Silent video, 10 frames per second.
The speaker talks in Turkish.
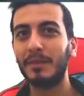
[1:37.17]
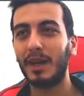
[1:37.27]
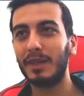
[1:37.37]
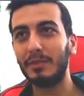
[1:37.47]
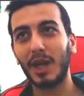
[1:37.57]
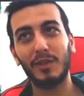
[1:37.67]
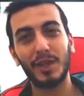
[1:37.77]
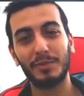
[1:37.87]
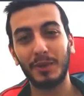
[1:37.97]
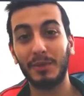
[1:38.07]
Adam daha
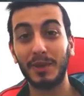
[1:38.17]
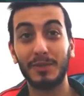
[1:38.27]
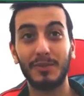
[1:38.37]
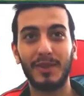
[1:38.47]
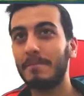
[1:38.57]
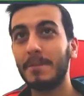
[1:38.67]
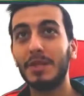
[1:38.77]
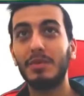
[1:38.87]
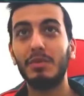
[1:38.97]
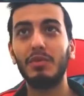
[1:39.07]
açmadı bence bunlara.
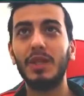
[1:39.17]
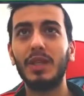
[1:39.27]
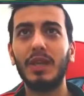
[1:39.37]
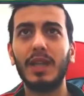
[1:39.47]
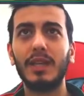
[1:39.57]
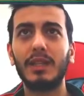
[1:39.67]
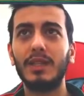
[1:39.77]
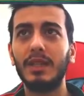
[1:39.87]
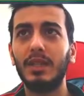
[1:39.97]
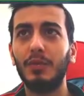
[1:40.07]
Şimdi bunların kaynakları
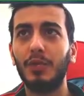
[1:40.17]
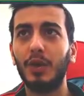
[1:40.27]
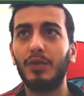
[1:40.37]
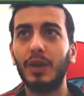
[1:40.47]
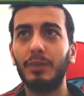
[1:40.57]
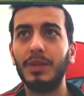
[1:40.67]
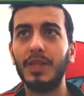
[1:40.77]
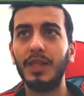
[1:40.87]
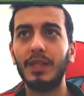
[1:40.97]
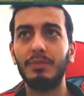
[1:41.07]
zaten ufak ufak
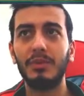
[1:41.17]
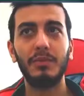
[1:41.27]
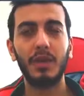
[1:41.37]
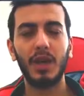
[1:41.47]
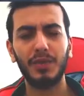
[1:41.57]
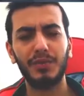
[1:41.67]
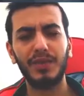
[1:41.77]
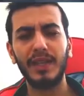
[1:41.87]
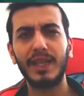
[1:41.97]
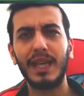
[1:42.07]
bize şimdi
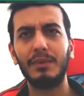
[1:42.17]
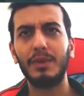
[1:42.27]
hafiften gelmeye